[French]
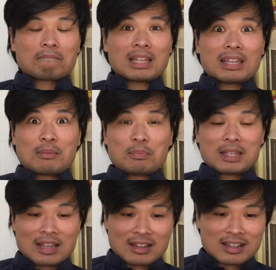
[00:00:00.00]
Eh
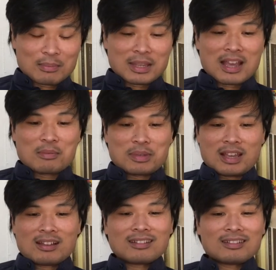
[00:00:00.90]
bien, eh bien, eh
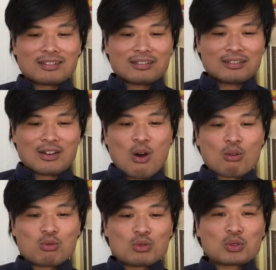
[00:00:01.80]
bien, euh, en
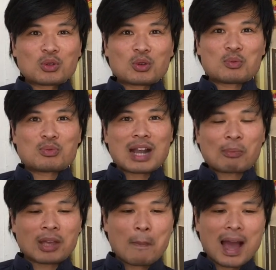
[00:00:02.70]
route pour la
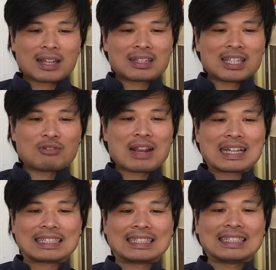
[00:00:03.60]
première partie de la
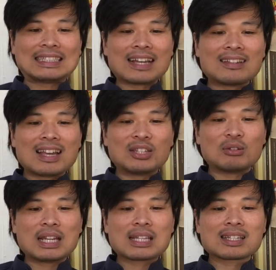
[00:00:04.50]
citadelle de
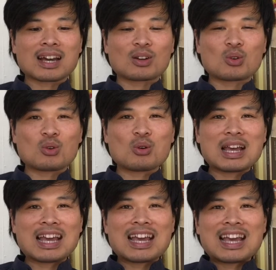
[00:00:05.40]
l'escargot
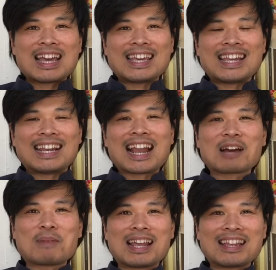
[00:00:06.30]
et
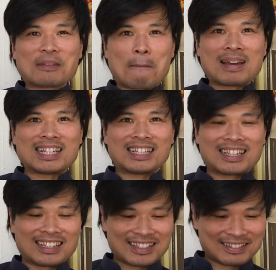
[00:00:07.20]
l'arbalète
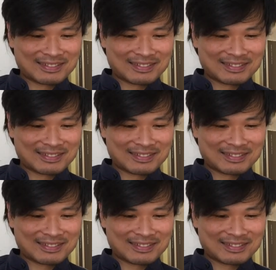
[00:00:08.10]
magique.